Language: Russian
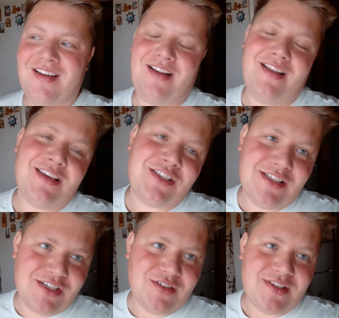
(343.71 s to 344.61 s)

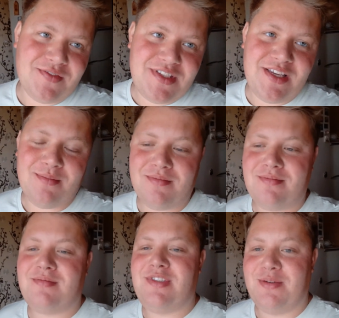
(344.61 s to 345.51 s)
Конечно же, со всем
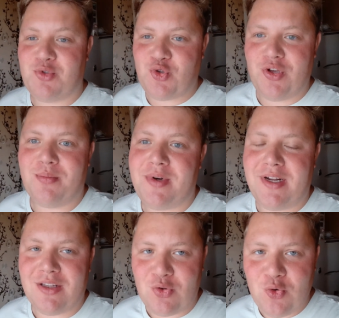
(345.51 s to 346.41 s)
тем, что я
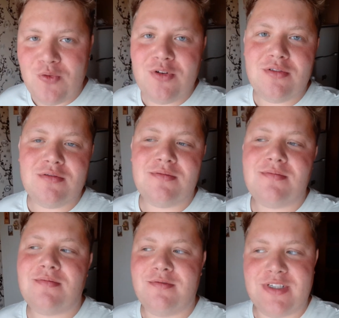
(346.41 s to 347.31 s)
приготовлю,
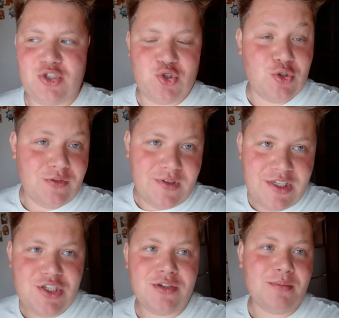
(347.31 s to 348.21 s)
вас ждет
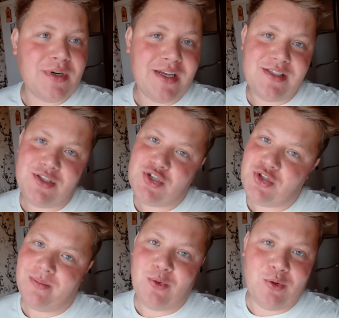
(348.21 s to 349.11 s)
вечером
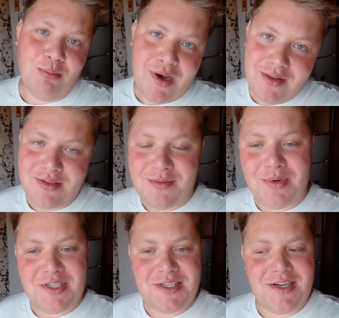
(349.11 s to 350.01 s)
праздничный мукбанг
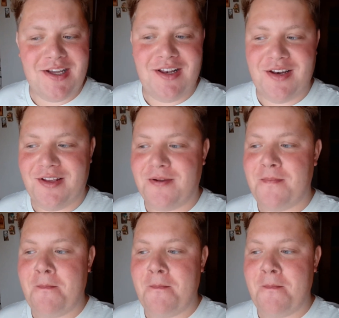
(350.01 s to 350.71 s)
пасхальный.